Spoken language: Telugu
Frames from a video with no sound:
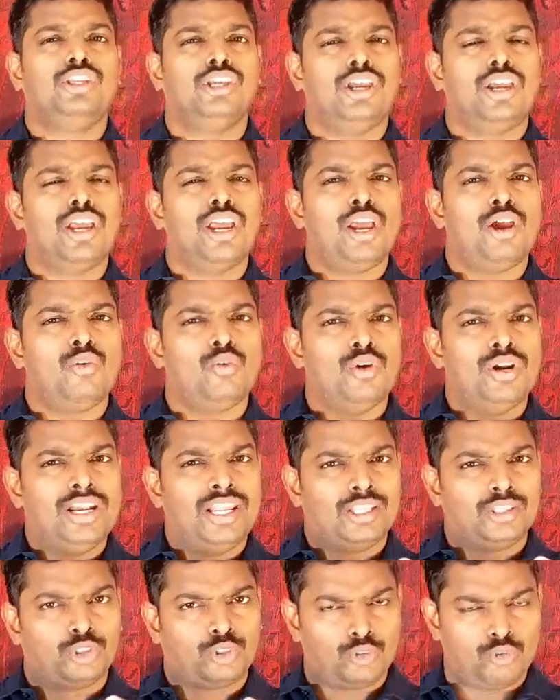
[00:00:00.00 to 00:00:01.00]

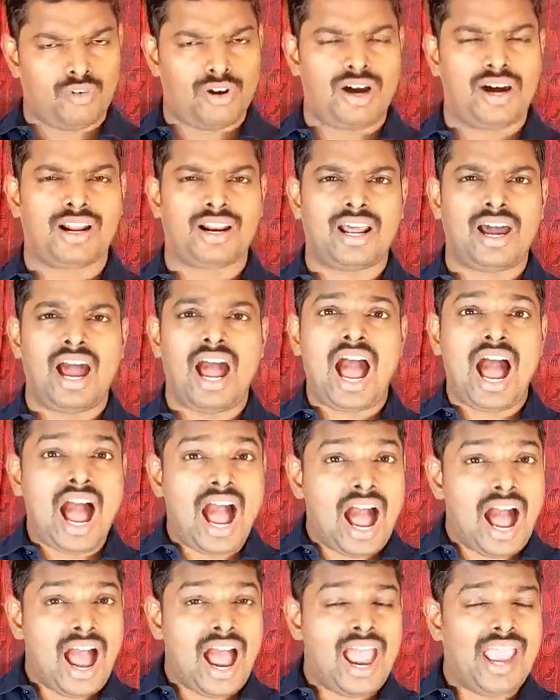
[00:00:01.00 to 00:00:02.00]
దేవుని ద్వారా
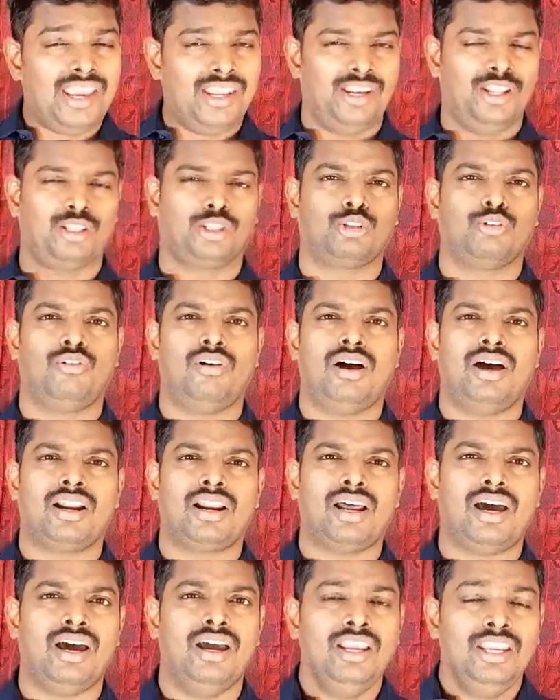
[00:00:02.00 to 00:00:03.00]
ఆయన
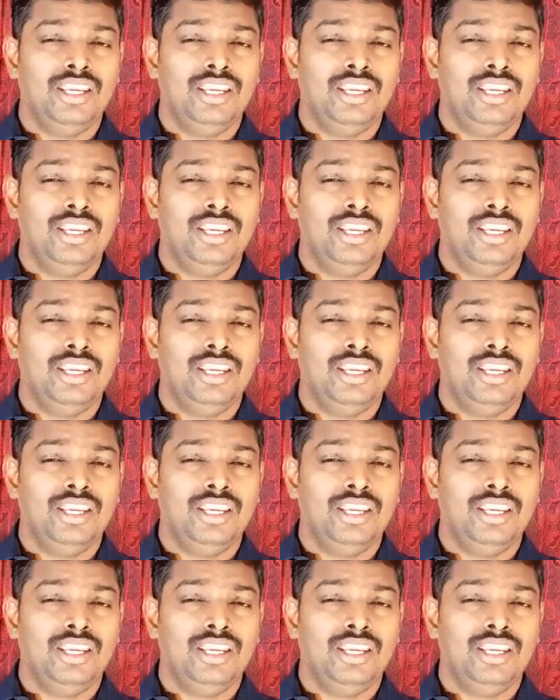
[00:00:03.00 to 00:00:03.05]
ద్వారా